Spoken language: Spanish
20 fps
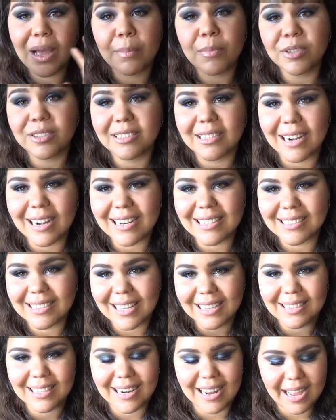mostrarles
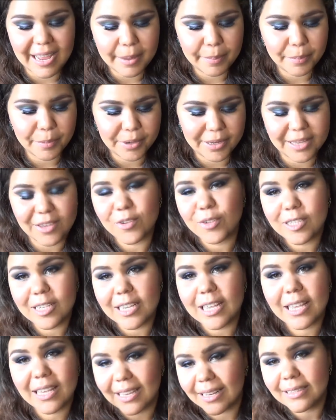qué trae, porque yo sé
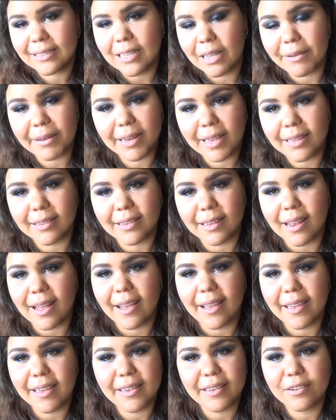que quieren saber qué
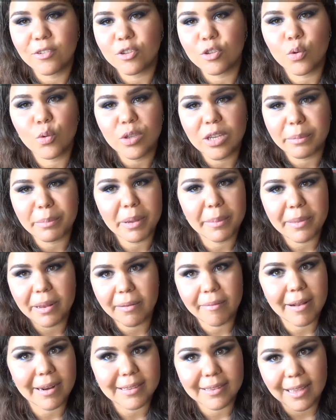trae y no escucharme a mí
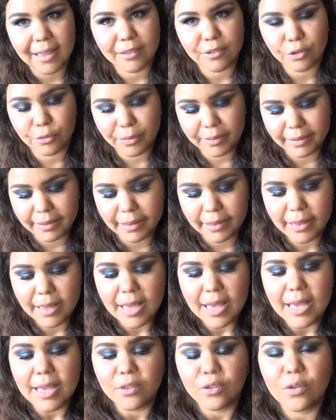hablar tanto, ¿verdad?
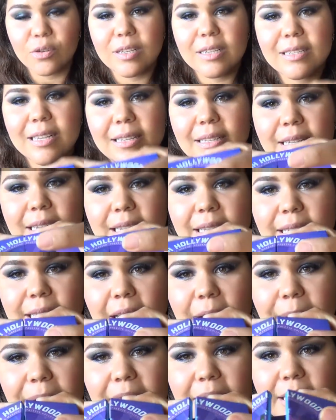Entonces así se
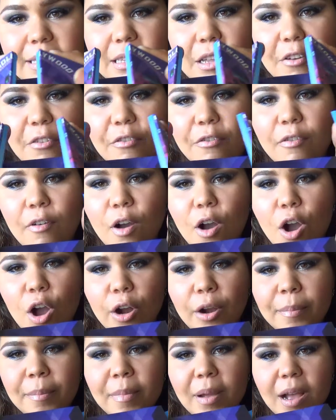abre de esta
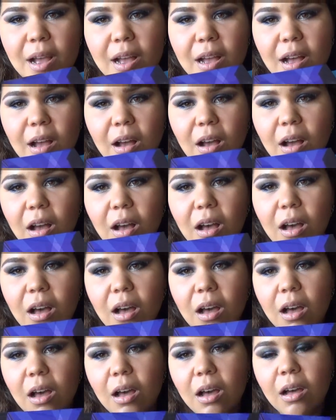forma.
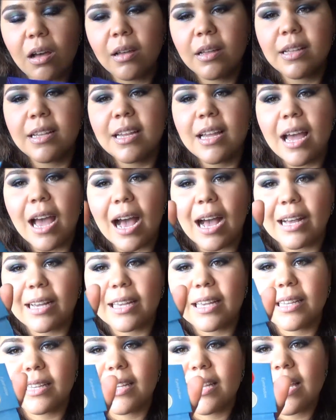¡Oh!
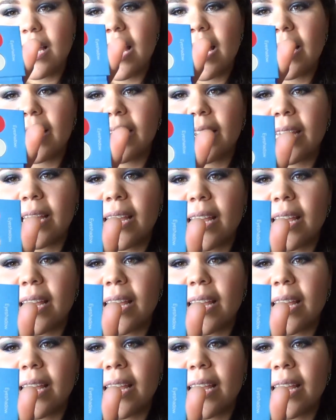Aquí tiene